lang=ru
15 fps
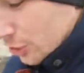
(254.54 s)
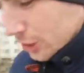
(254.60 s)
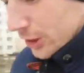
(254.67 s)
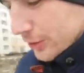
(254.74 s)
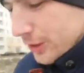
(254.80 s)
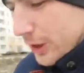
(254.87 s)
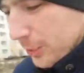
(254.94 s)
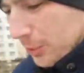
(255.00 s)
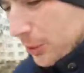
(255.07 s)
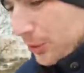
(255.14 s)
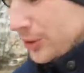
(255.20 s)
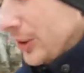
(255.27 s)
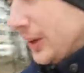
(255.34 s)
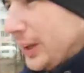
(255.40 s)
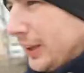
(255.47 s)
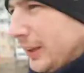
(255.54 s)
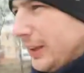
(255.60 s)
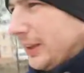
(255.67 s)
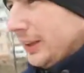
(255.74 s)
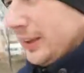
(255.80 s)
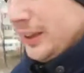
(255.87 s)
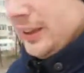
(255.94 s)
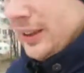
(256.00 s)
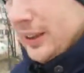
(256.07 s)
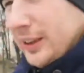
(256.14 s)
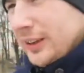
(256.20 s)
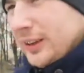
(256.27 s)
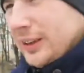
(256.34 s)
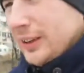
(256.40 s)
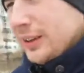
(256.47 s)
человек просто
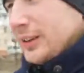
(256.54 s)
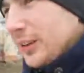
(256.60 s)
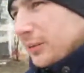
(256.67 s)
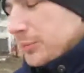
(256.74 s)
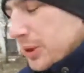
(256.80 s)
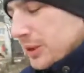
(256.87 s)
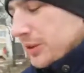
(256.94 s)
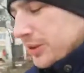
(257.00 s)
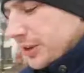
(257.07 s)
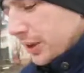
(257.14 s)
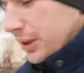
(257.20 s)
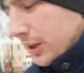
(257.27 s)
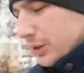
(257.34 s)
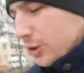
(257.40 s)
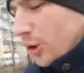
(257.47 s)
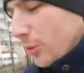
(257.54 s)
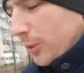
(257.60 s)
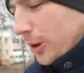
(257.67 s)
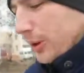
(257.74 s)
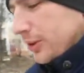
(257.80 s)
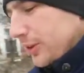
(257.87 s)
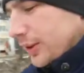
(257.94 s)
Блин, белое доброе